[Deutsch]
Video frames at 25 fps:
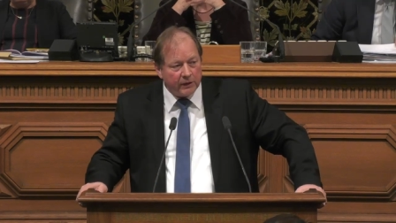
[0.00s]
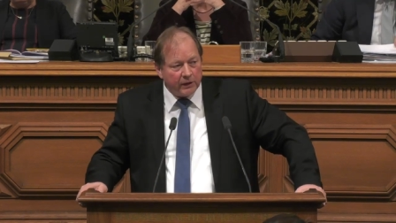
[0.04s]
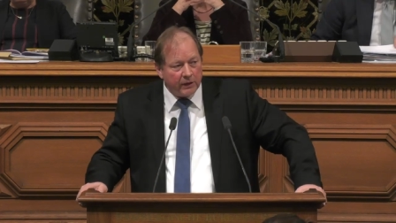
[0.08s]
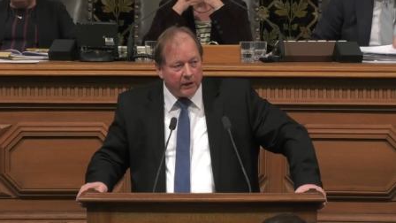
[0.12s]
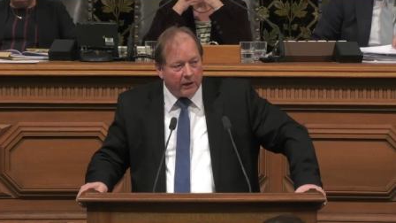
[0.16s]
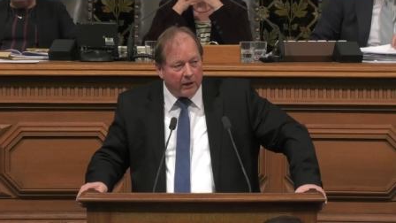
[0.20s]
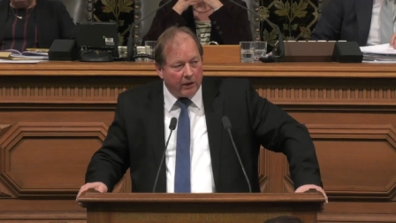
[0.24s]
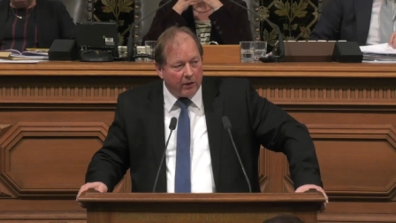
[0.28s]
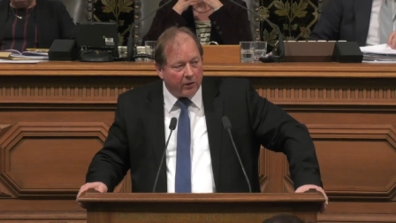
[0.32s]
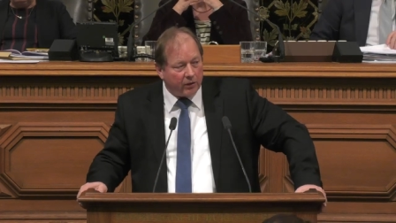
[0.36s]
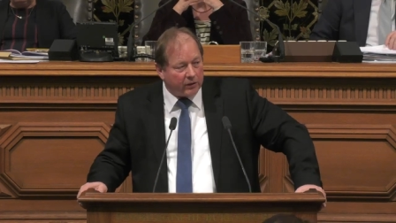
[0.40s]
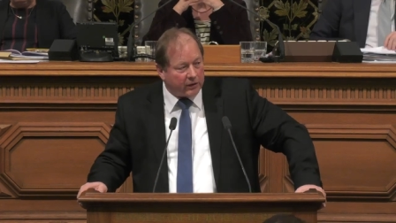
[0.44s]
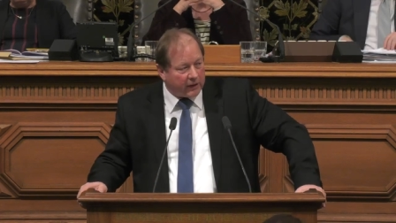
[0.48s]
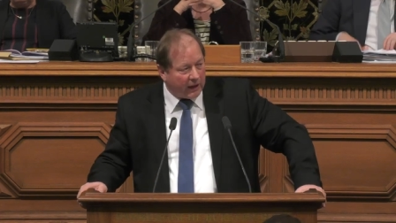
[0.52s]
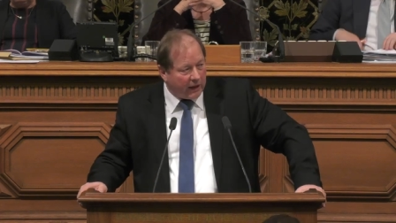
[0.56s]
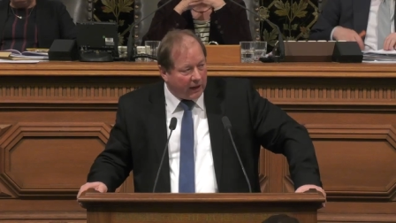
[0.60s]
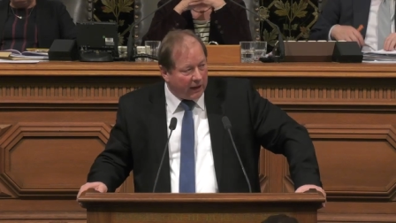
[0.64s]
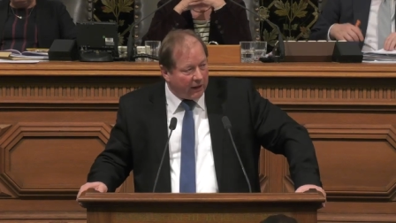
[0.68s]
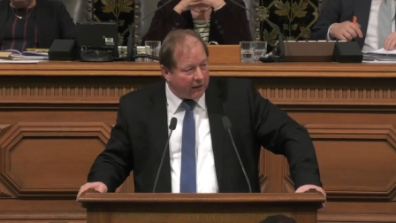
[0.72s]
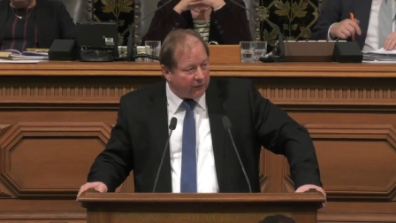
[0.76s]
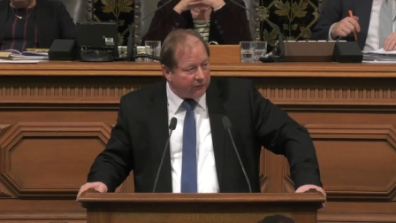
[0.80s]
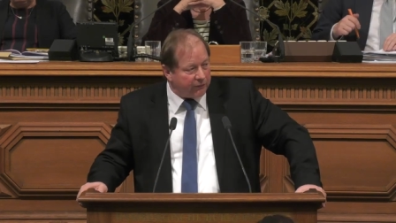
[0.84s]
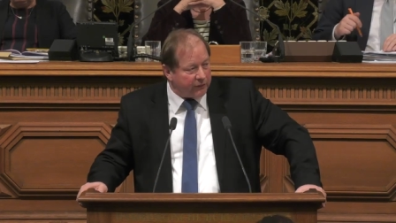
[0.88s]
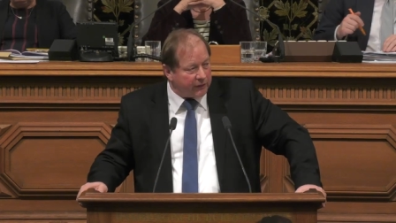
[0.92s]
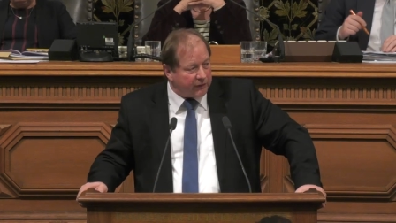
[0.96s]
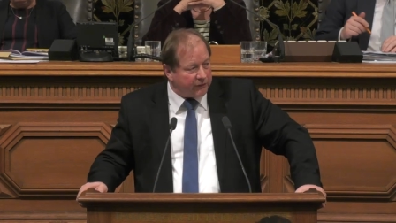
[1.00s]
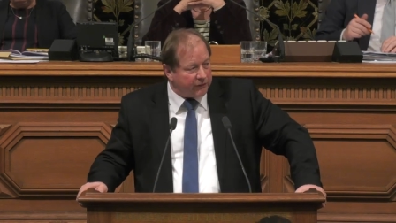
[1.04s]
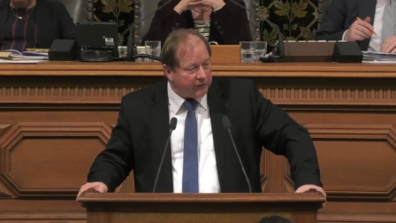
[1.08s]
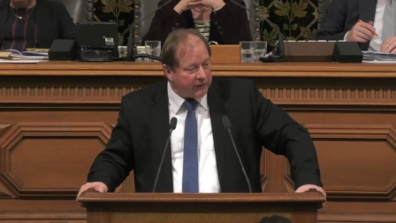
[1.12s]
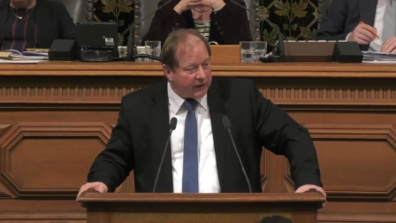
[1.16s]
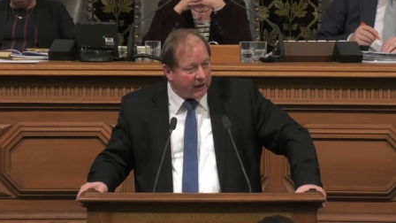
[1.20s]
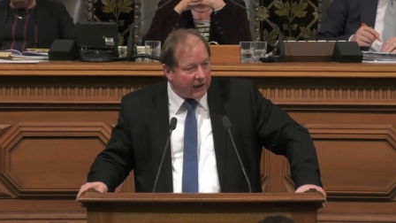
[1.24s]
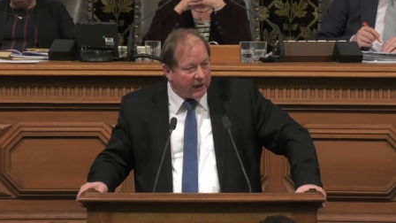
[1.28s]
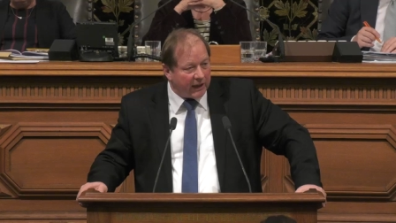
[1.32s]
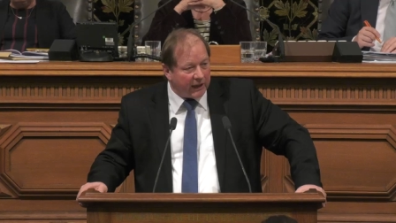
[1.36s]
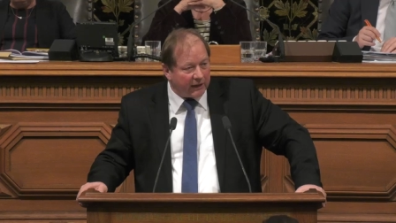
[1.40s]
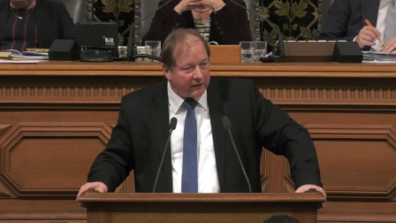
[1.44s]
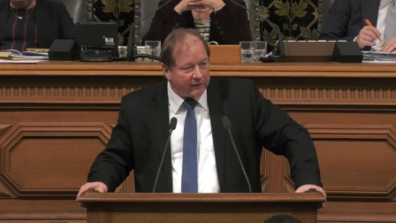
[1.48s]
Auch da wird wieder
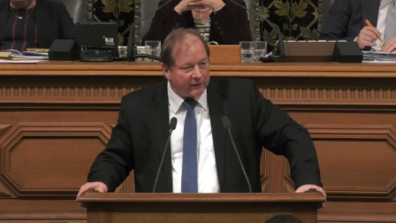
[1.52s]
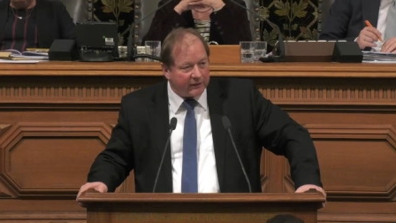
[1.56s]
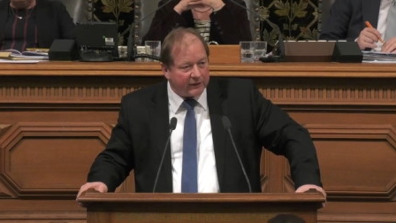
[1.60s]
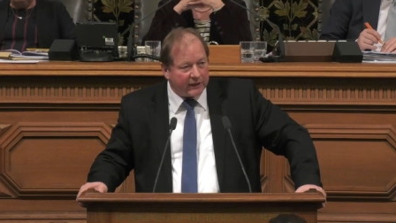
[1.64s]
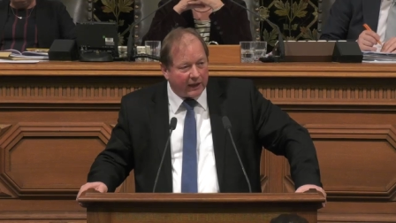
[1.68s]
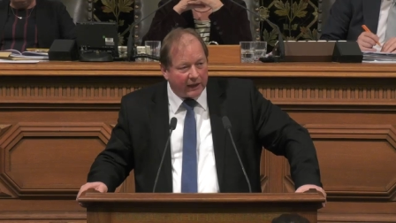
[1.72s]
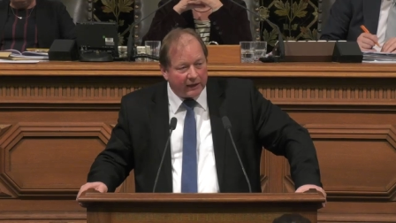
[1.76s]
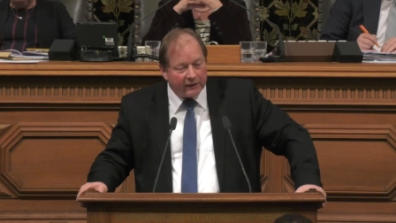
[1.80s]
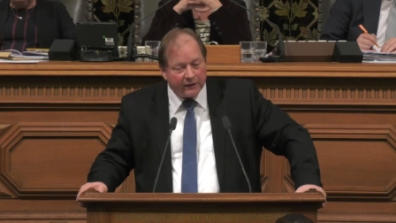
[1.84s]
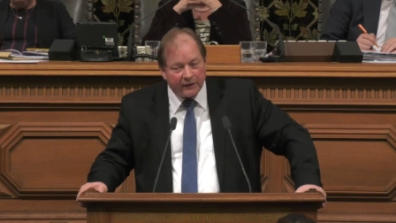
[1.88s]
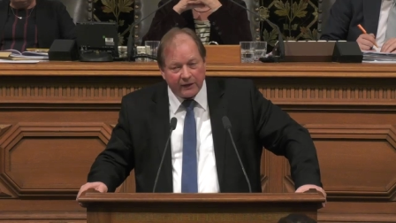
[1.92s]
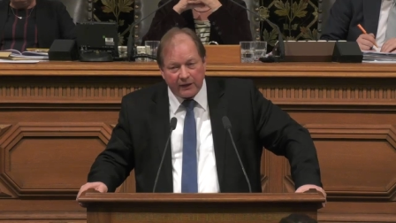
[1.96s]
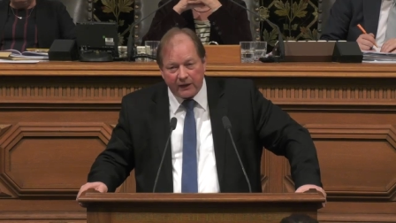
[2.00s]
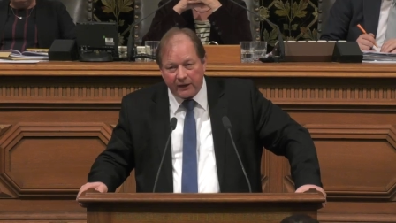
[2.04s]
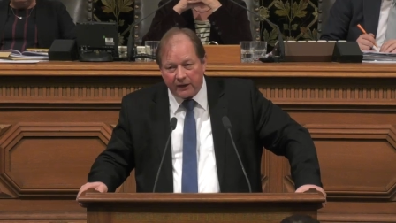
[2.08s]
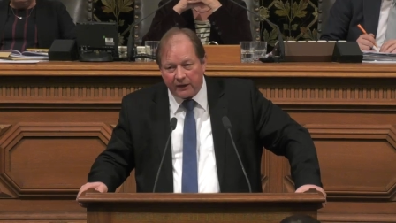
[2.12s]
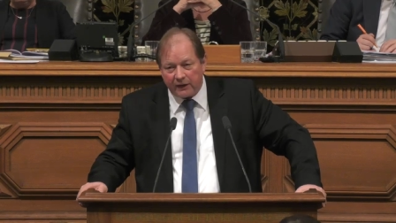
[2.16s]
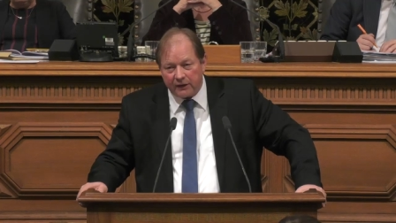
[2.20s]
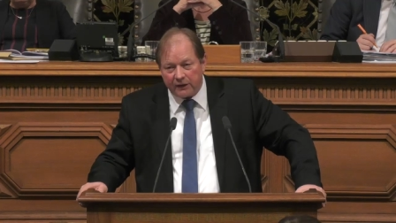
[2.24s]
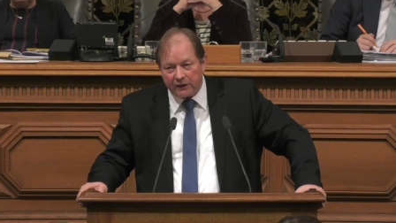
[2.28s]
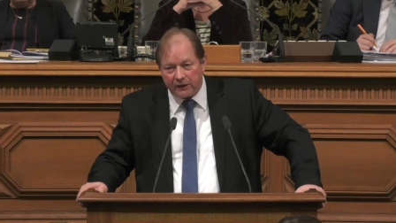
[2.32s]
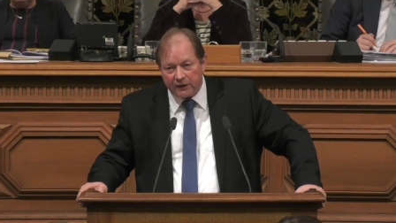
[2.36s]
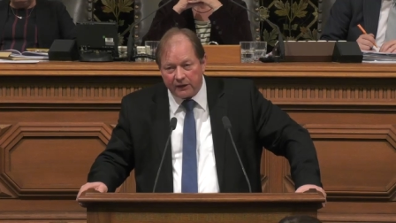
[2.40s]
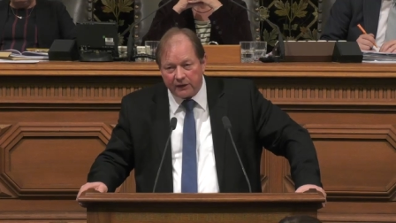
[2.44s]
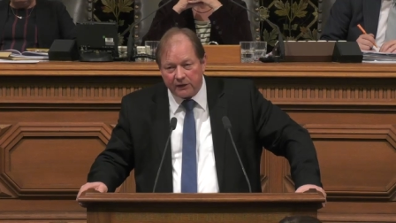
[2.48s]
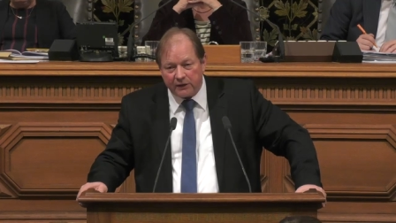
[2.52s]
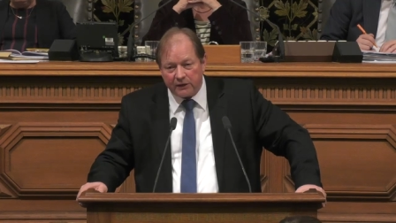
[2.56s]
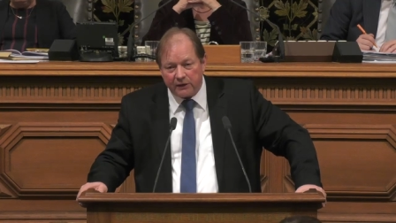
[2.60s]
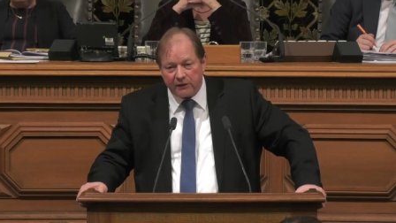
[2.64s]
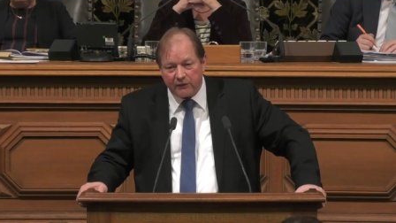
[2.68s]
erst dann reagiert,